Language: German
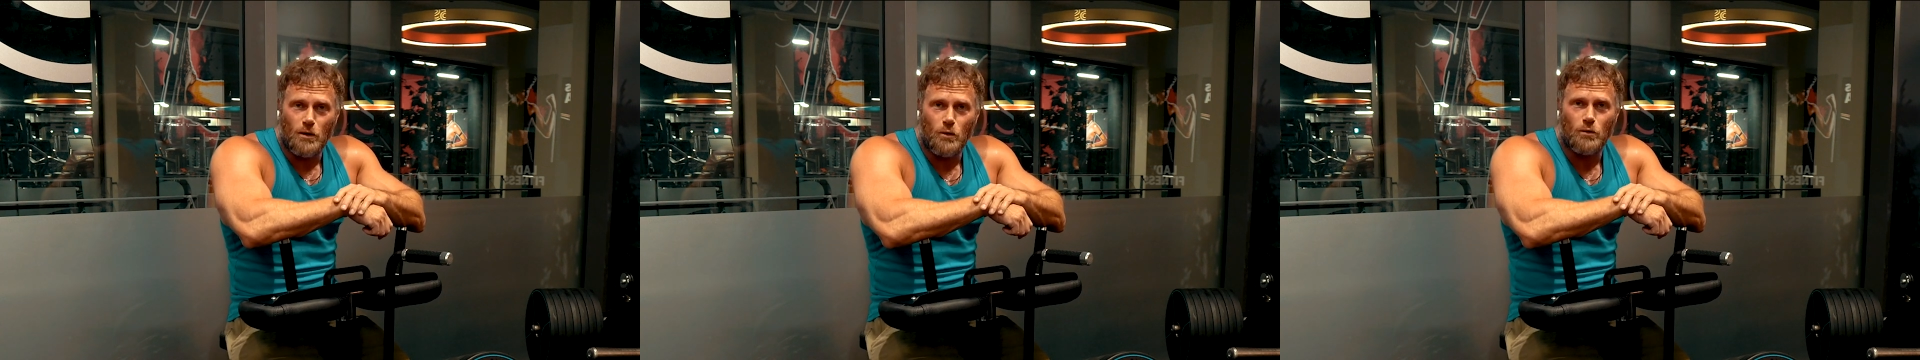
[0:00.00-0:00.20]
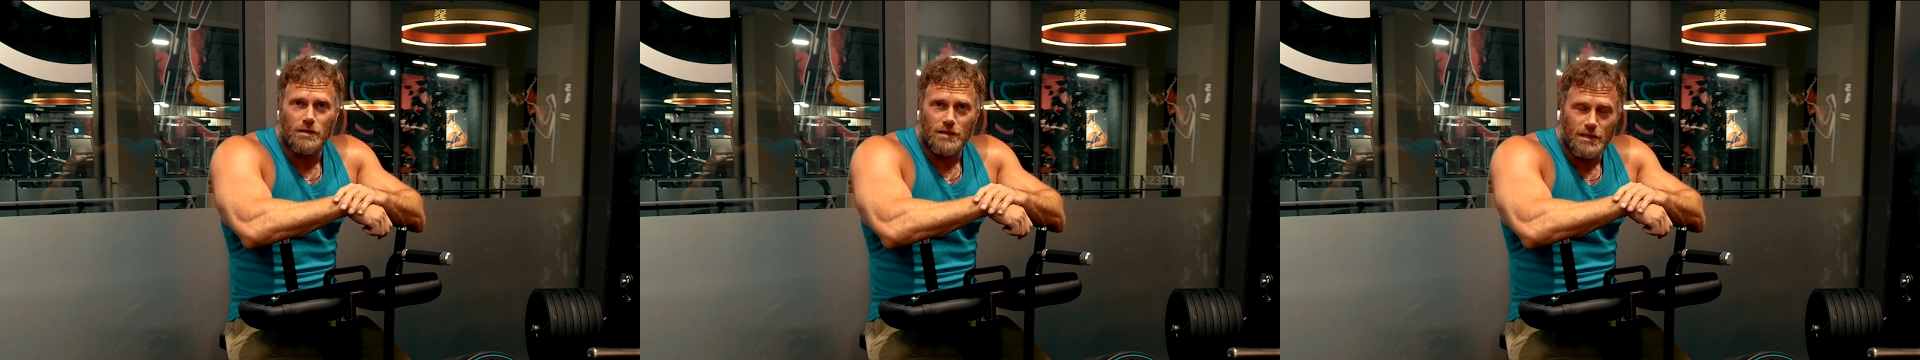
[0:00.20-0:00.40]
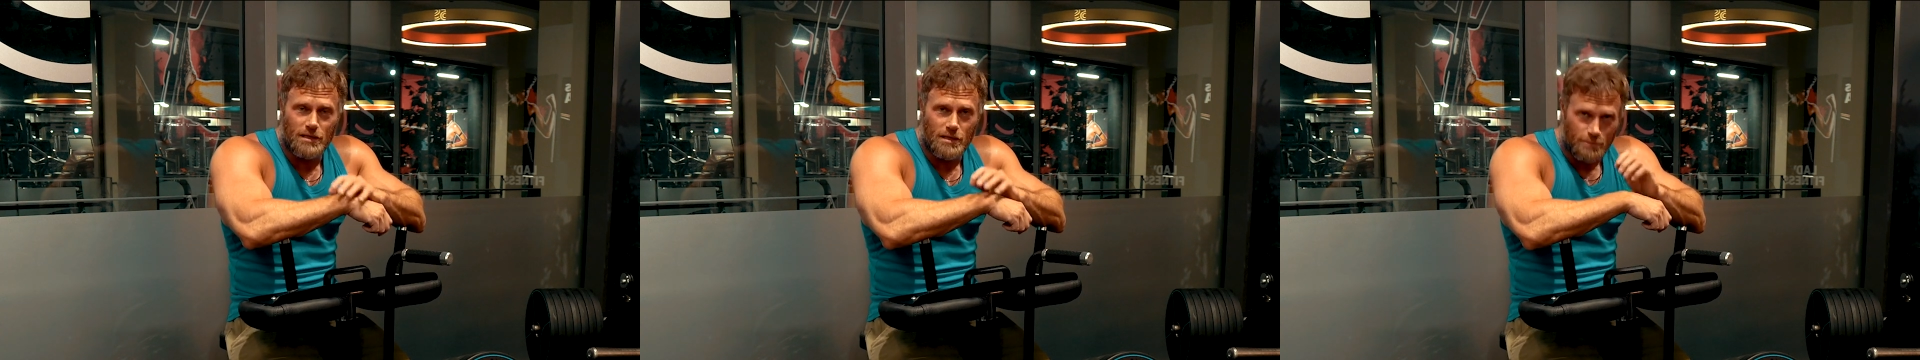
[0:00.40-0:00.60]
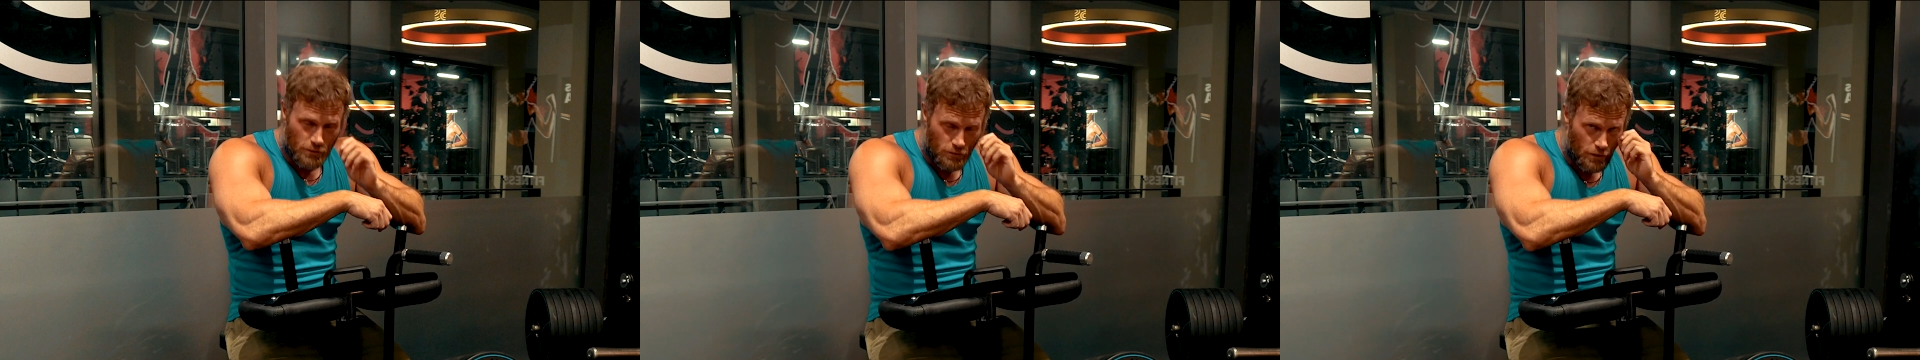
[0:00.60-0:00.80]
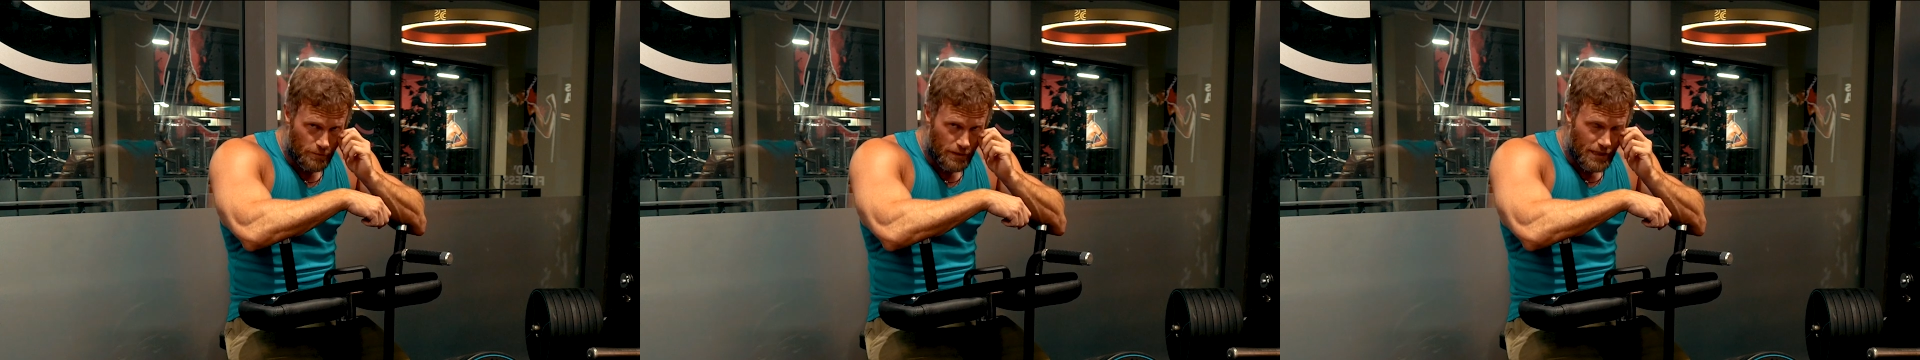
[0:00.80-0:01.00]
auch jeder
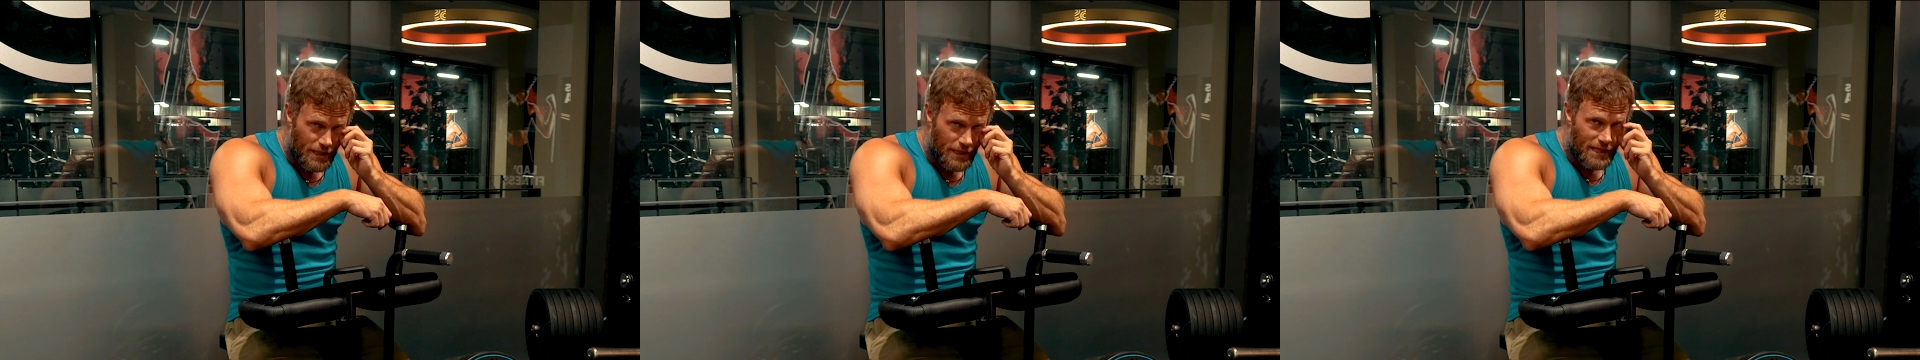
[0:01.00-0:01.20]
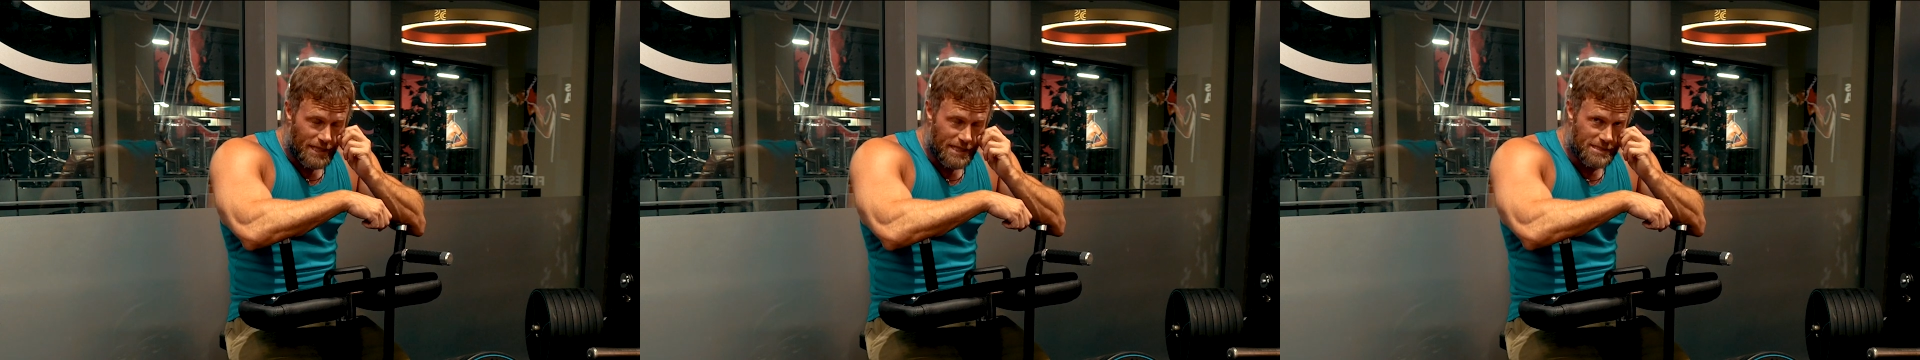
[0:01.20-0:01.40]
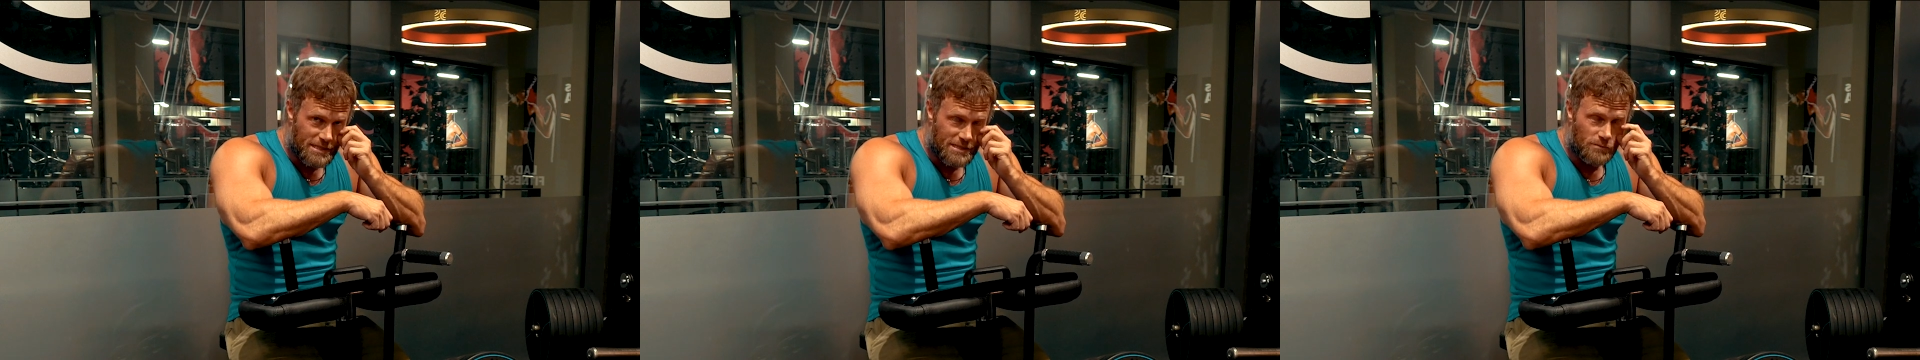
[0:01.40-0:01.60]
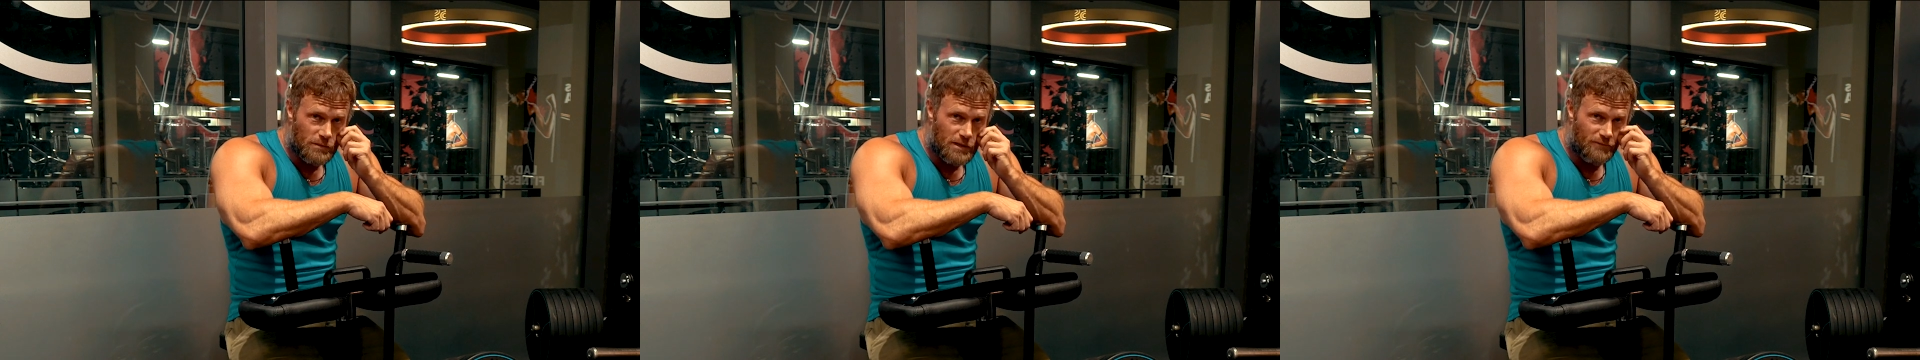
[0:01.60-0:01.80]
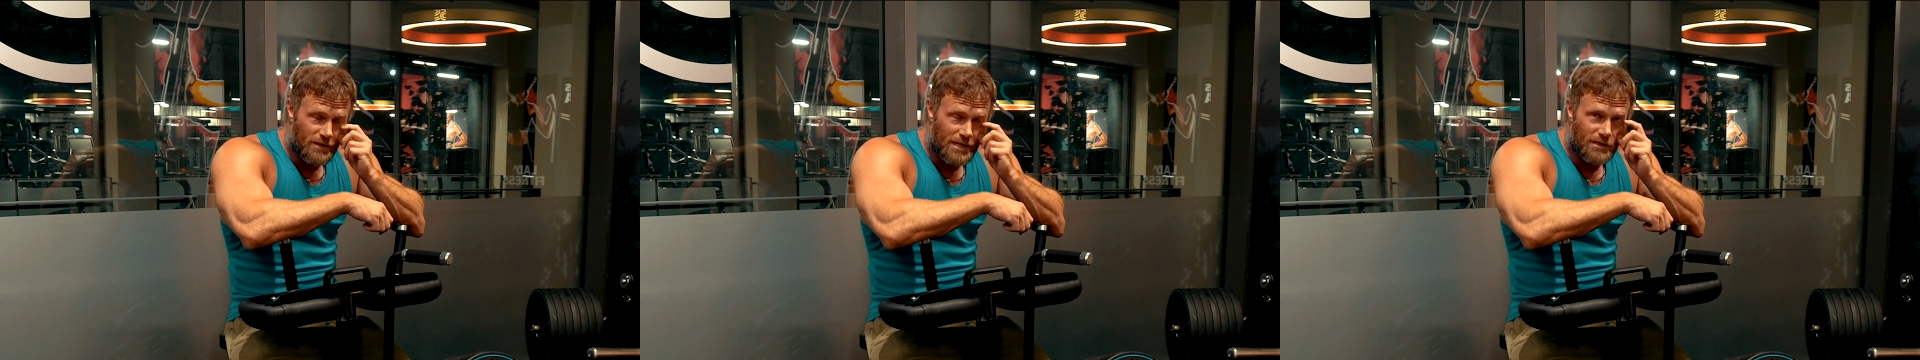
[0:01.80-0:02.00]
bekommen. Es ist nur
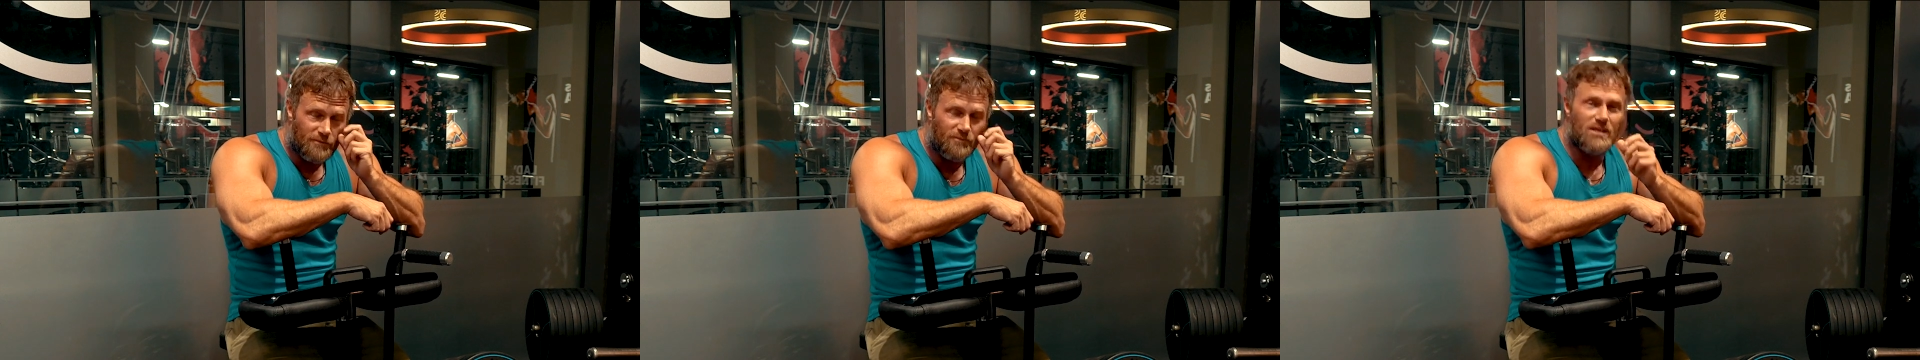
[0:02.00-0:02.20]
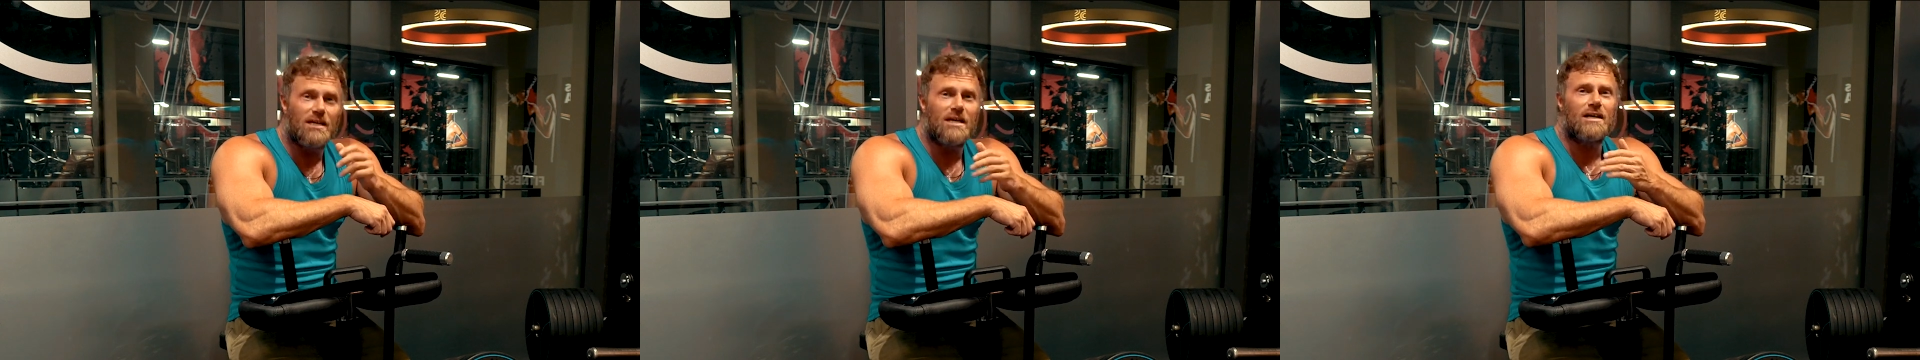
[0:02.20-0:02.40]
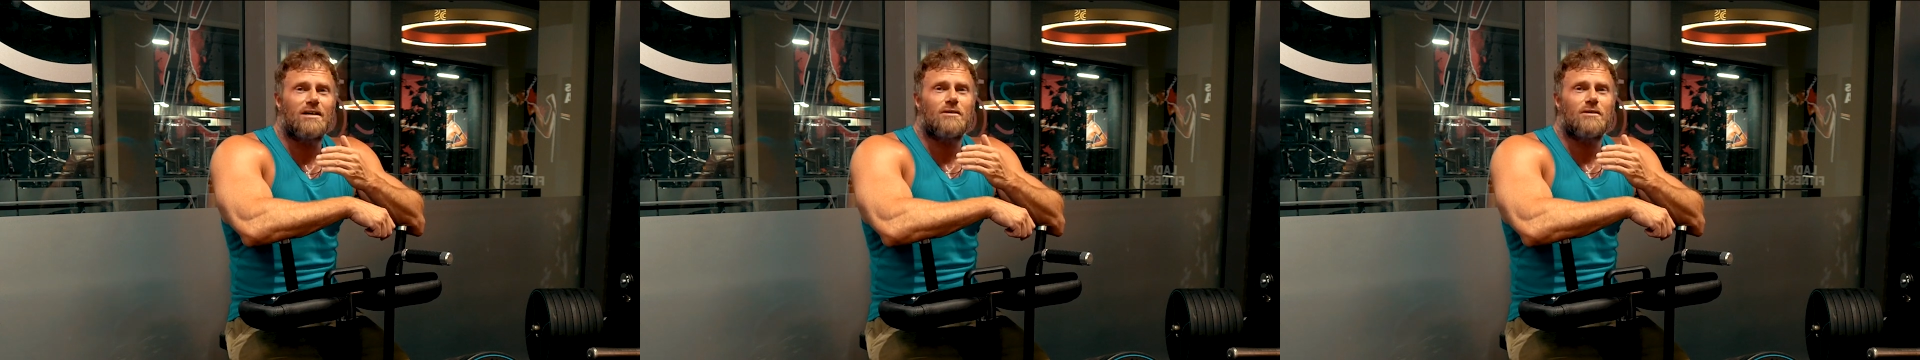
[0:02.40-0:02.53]
die Frage, wie.